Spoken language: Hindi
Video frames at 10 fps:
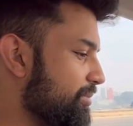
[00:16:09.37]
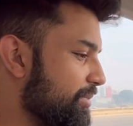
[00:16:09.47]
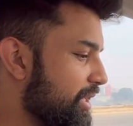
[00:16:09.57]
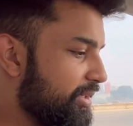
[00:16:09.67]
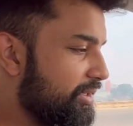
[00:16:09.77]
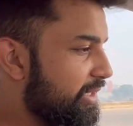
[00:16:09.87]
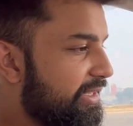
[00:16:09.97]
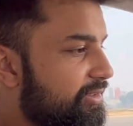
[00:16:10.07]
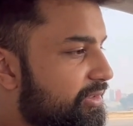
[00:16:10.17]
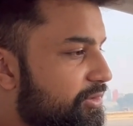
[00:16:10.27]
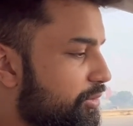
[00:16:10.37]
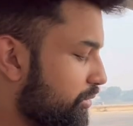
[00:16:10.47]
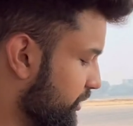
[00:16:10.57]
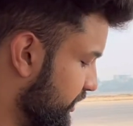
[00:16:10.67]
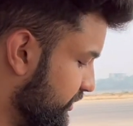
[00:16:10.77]
बाकी ऐसा चोर
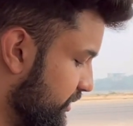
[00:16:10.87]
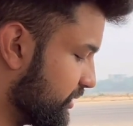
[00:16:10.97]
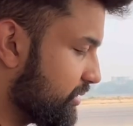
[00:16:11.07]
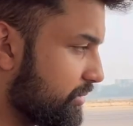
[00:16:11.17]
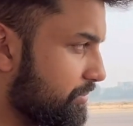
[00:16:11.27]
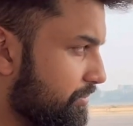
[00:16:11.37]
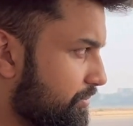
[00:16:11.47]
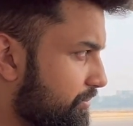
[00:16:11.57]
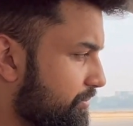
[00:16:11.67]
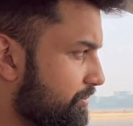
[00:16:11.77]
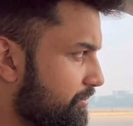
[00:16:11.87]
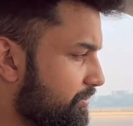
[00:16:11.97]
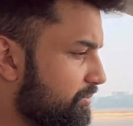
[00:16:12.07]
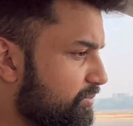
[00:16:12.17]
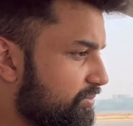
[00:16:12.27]
कोई रीजन नहीं था
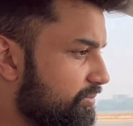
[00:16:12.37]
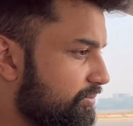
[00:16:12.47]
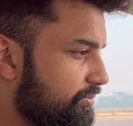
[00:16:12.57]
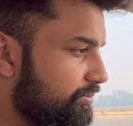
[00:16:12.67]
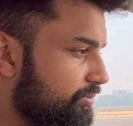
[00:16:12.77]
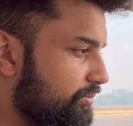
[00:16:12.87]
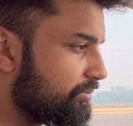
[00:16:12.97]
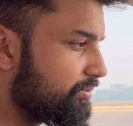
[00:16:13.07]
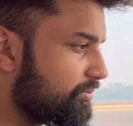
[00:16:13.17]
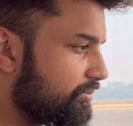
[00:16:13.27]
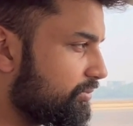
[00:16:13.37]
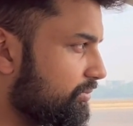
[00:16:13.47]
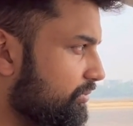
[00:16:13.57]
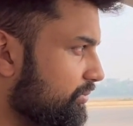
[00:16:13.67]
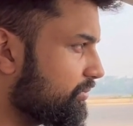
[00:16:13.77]
तो मतलब ओवरऑल इस गाड़ी
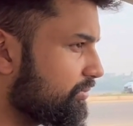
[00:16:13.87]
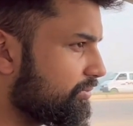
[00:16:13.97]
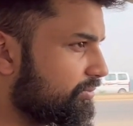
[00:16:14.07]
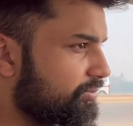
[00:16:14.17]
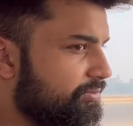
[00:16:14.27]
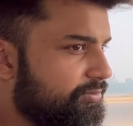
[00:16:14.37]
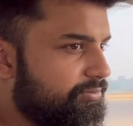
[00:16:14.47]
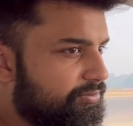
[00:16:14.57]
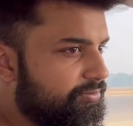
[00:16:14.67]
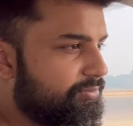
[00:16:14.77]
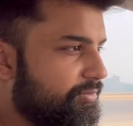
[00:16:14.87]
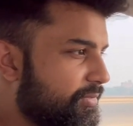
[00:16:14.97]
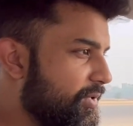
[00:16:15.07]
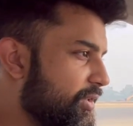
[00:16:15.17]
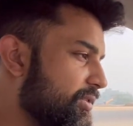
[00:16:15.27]
से आप बहुत ज्यादा
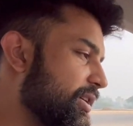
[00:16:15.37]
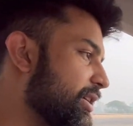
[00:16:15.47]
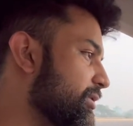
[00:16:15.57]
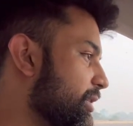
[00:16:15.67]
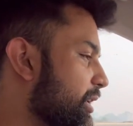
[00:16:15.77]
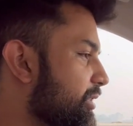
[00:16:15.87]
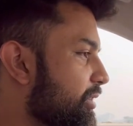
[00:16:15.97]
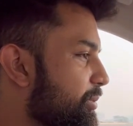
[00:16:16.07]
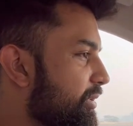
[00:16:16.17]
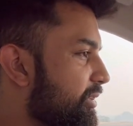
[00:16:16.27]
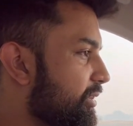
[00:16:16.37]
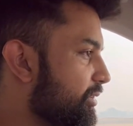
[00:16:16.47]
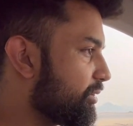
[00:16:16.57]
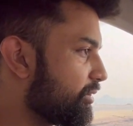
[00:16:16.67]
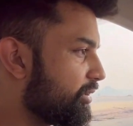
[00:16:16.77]
सेटिस्फाइड हंड्रेड
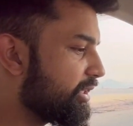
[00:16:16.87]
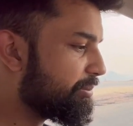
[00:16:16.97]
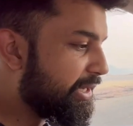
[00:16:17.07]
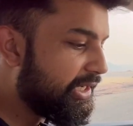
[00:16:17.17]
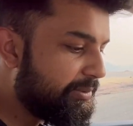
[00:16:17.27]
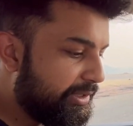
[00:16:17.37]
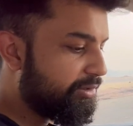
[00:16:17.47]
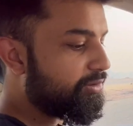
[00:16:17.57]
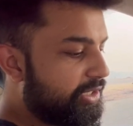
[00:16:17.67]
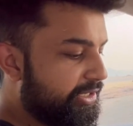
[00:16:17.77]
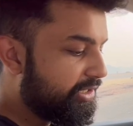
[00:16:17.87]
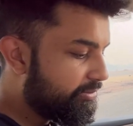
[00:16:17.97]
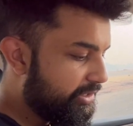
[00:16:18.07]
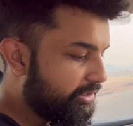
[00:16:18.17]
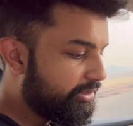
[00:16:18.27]
परसेंट और आप... पहली पेट्रोल गाड़ी है
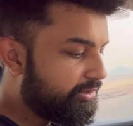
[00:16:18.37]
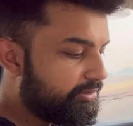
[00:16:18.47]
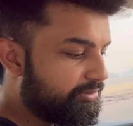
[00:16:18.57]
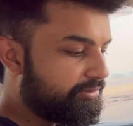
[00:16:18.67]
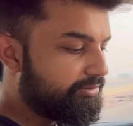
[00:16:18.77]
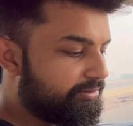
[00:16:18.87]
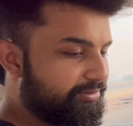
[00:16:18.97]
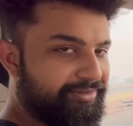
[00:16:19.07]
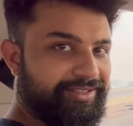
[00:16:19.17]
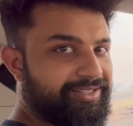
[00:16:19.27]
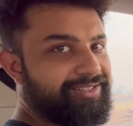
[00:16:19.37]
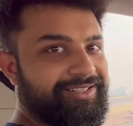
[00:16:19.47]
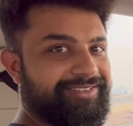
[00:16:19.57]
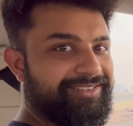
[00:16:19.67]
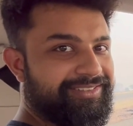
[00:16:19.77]
मेरे घर अच्छा हाँ
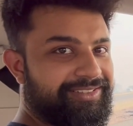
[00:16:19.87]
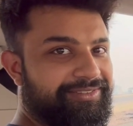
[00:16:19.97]
आज तक सिर्फ